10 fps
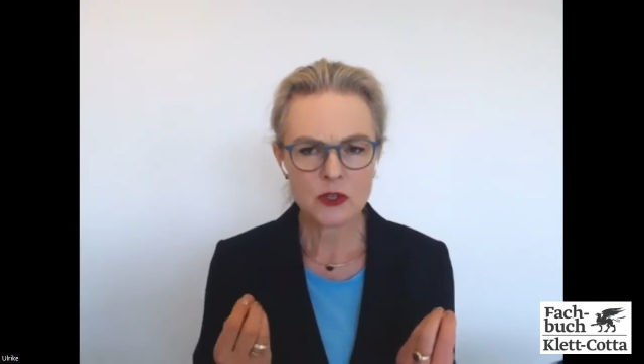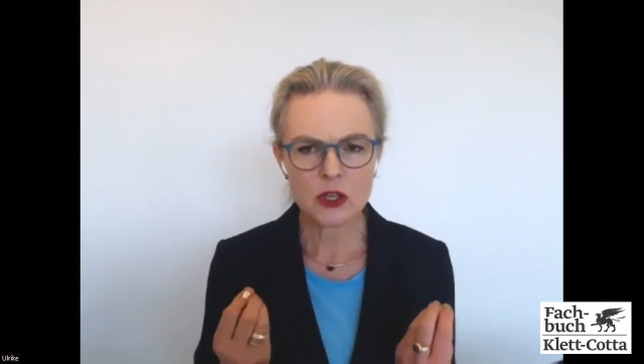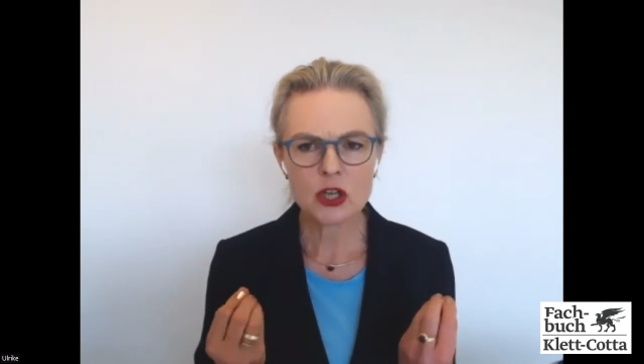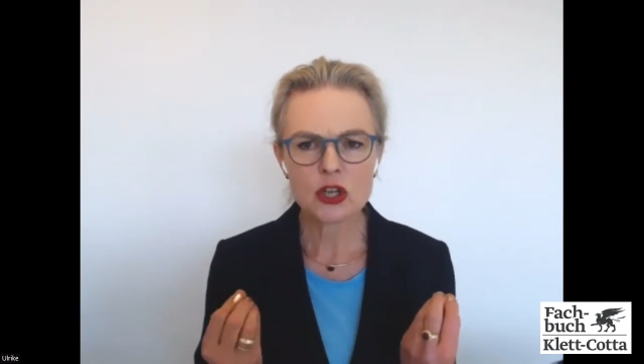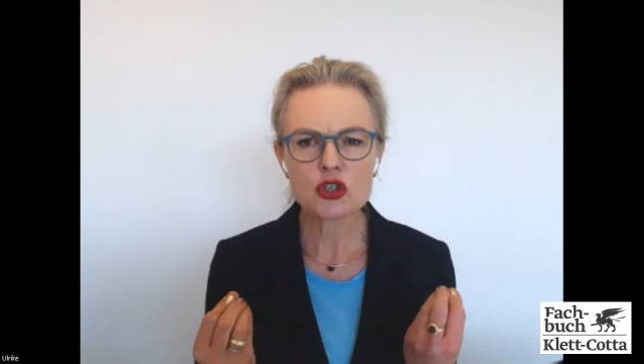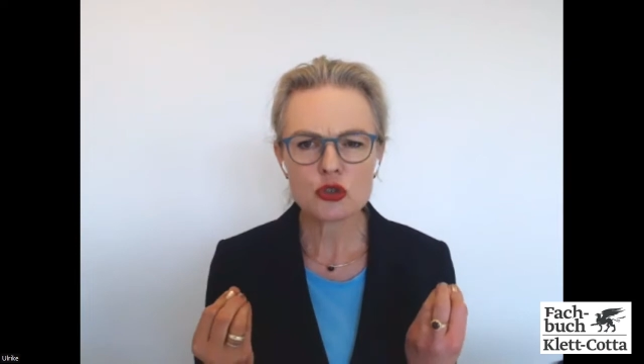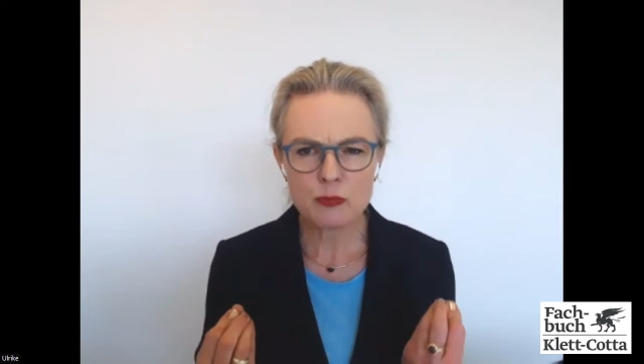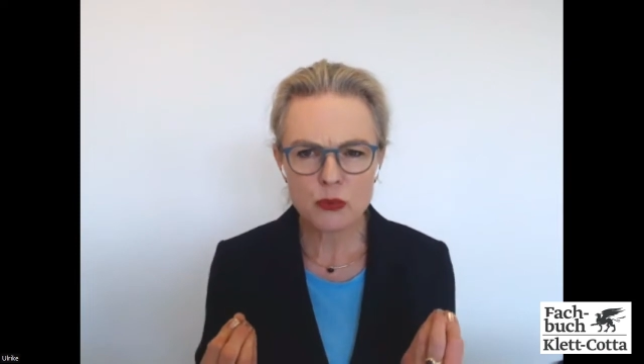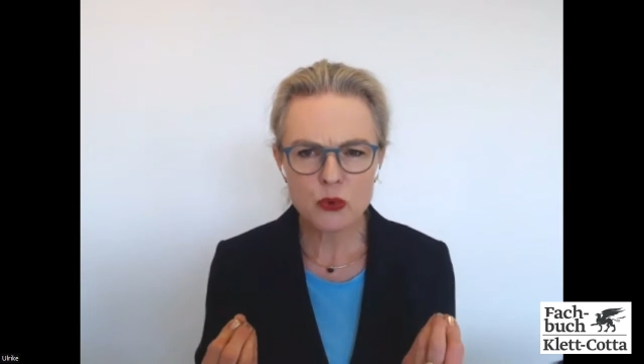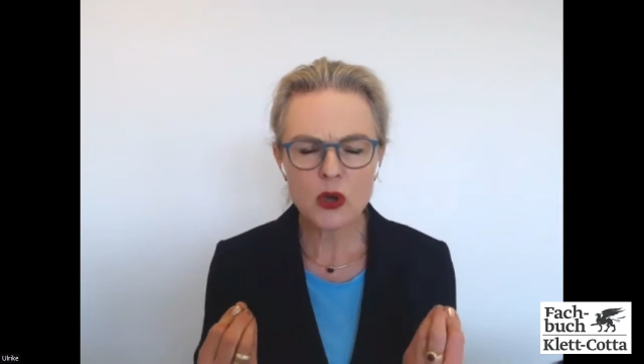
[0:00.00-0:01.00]
Ein
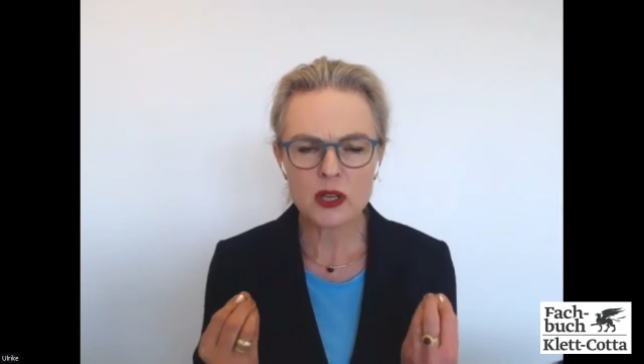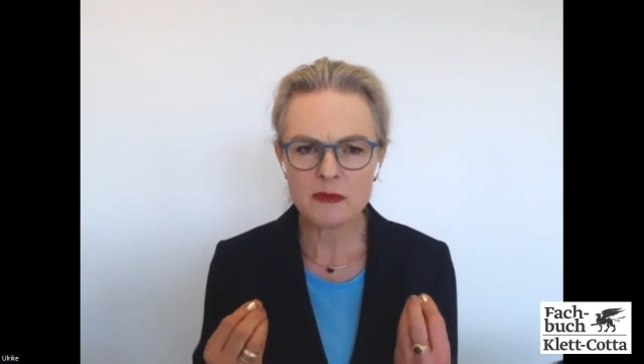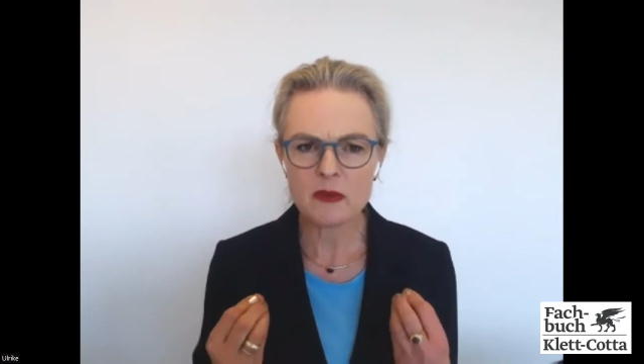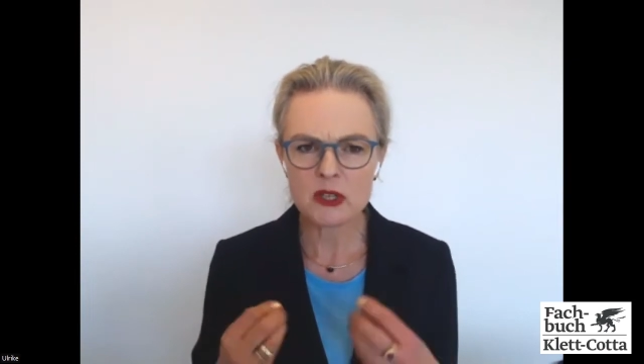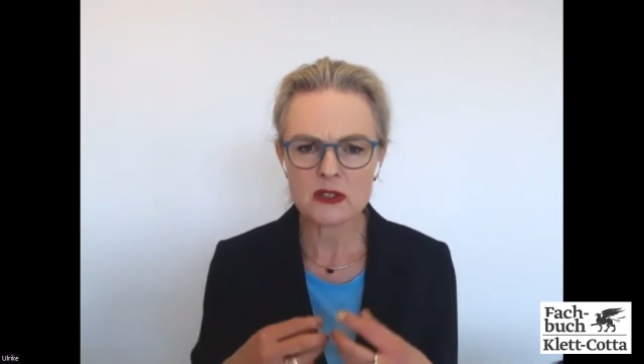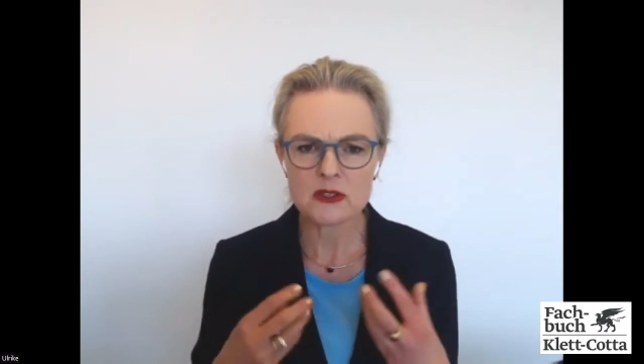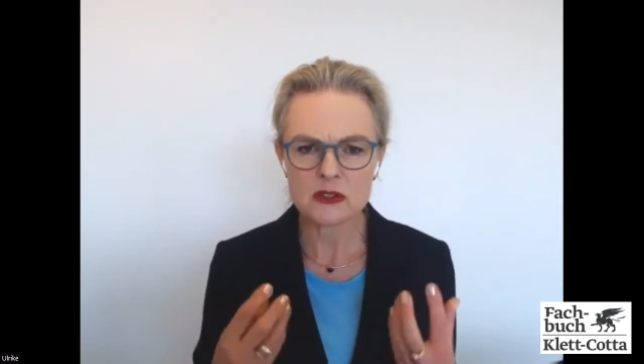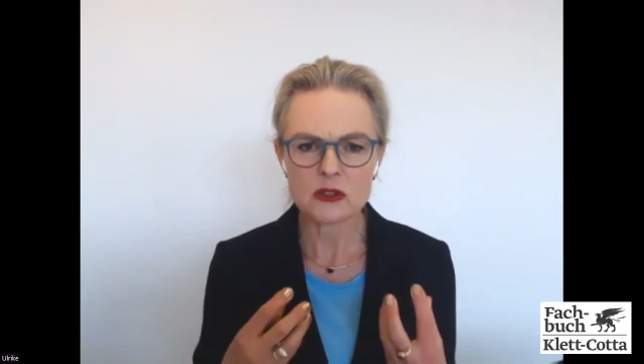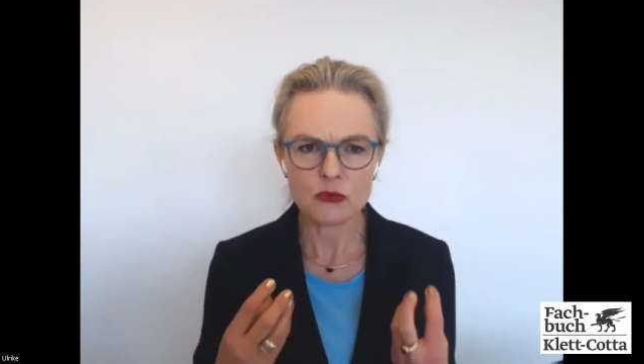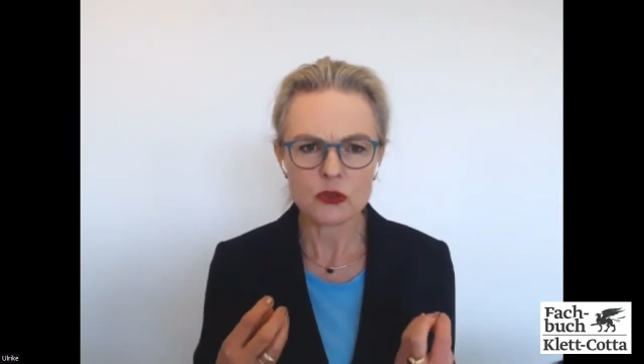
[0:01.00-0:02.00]
Gespür, da haben wir wieder
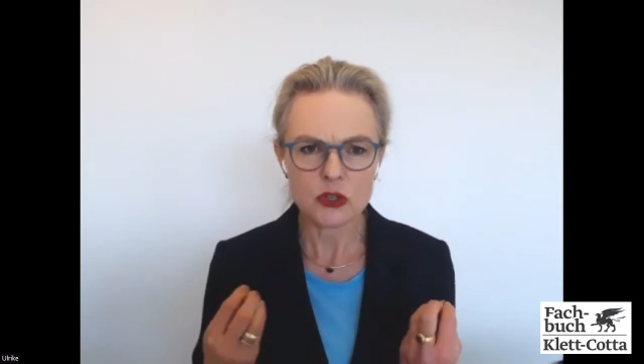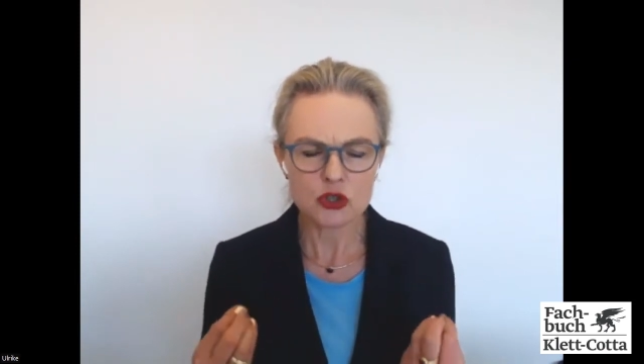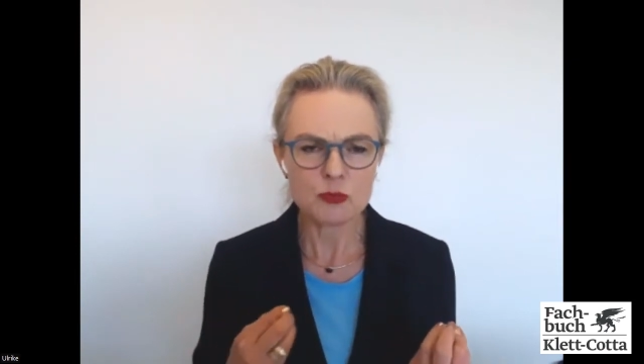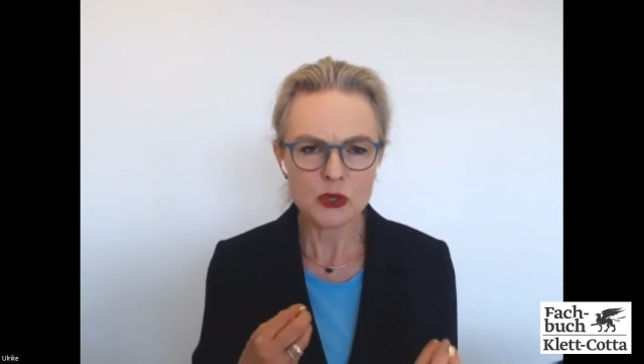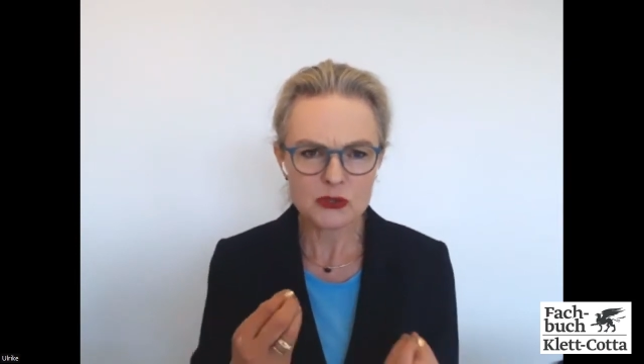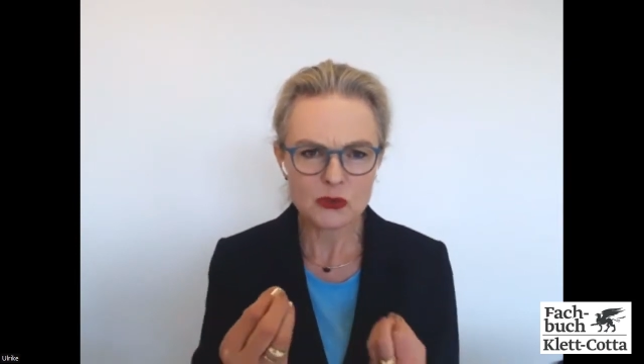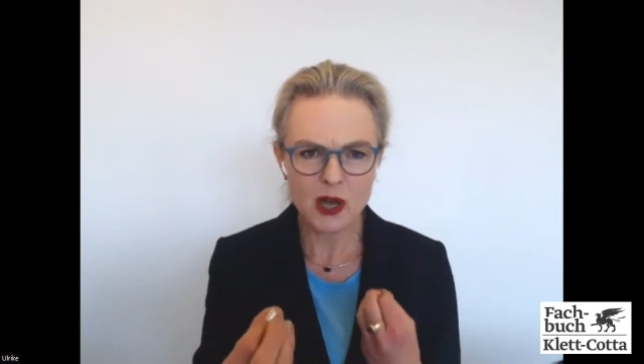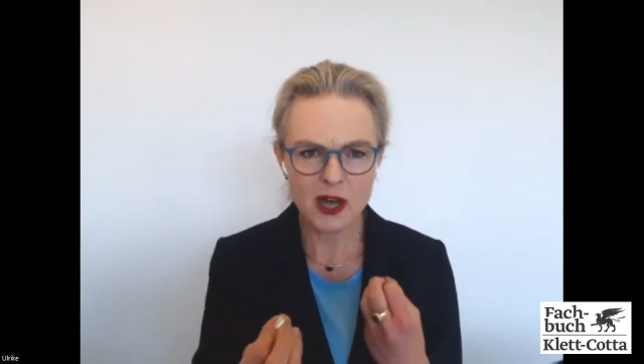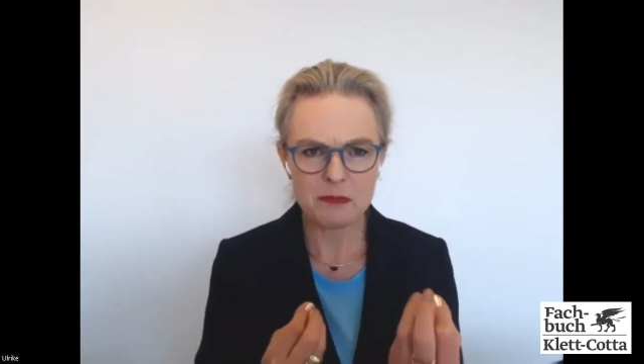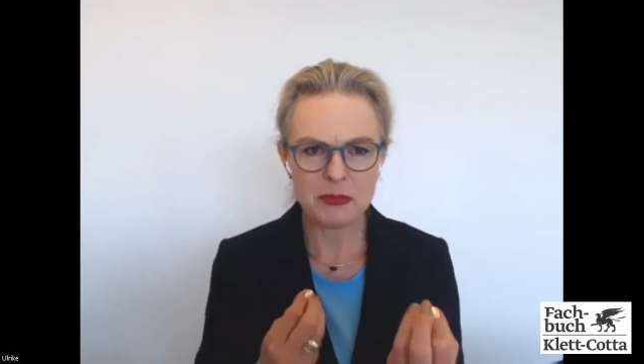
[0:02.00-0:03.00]
dieses Gespür
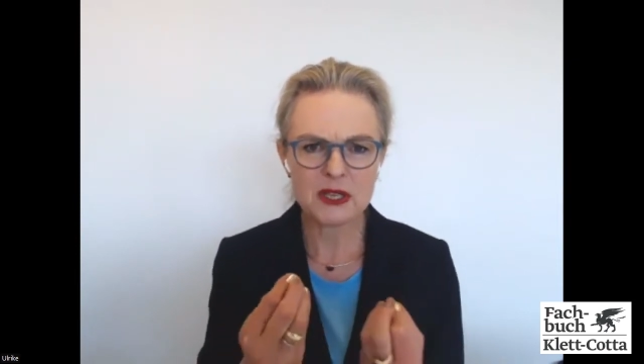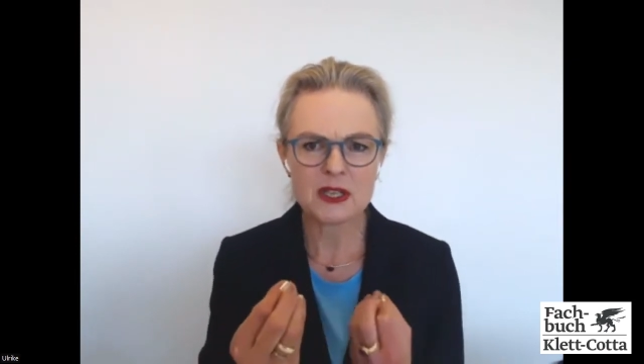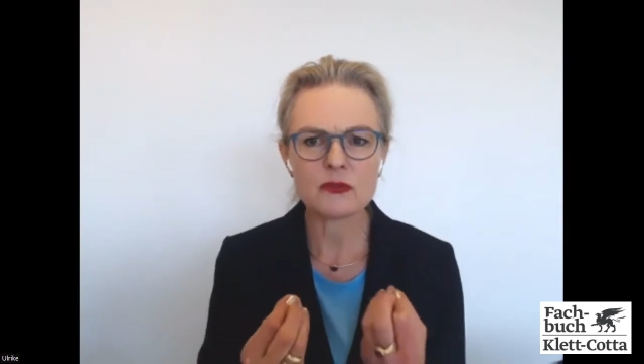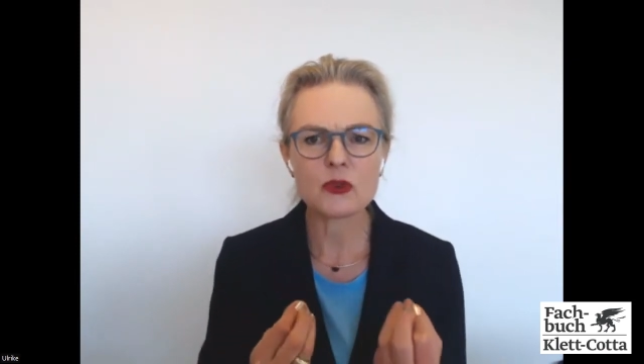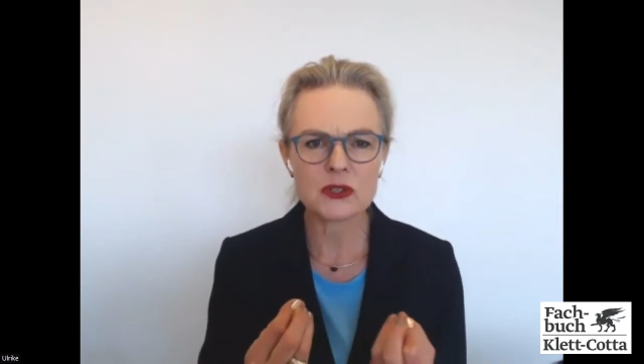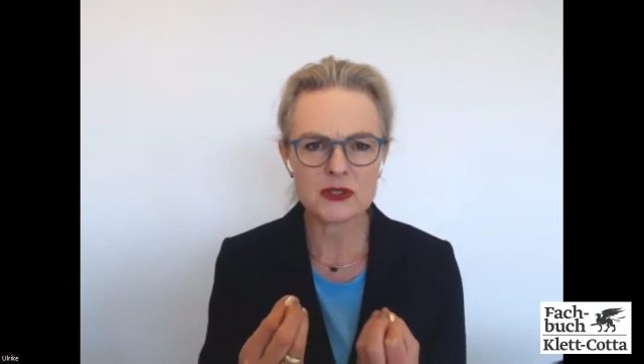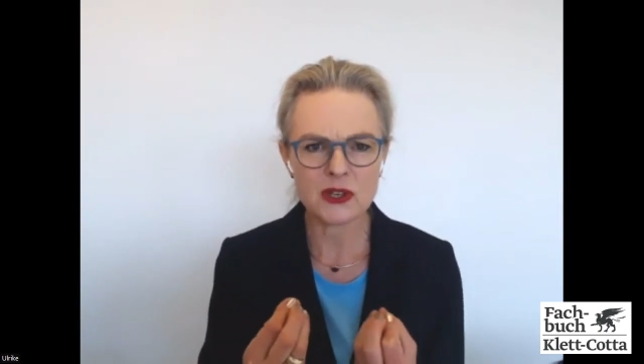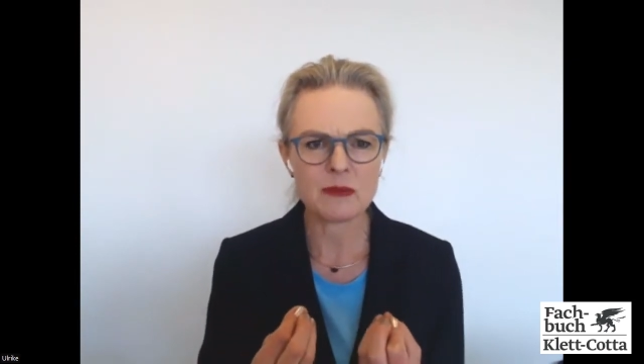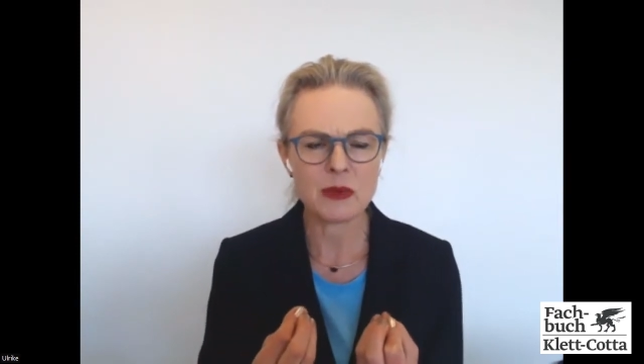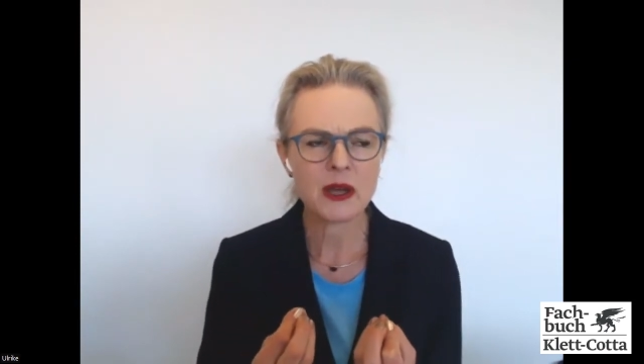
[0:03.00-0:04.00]
zu haben, bin ich
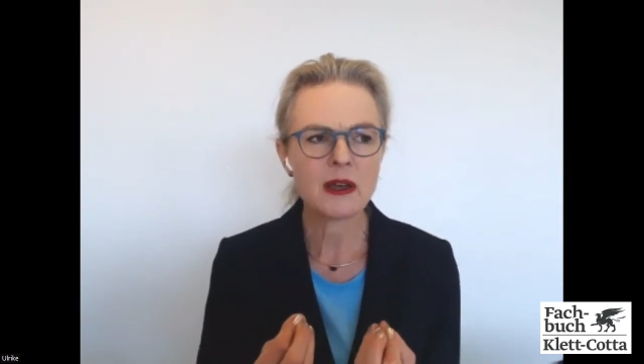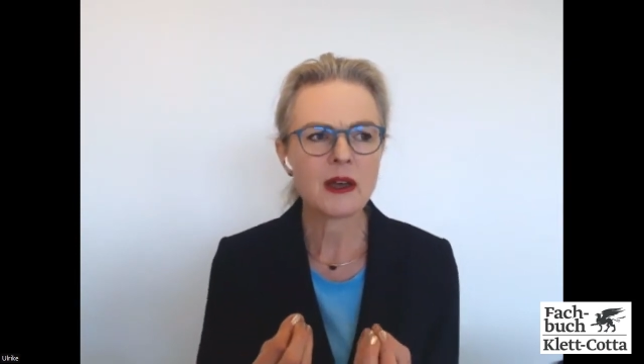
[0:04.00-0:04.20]
wirksam.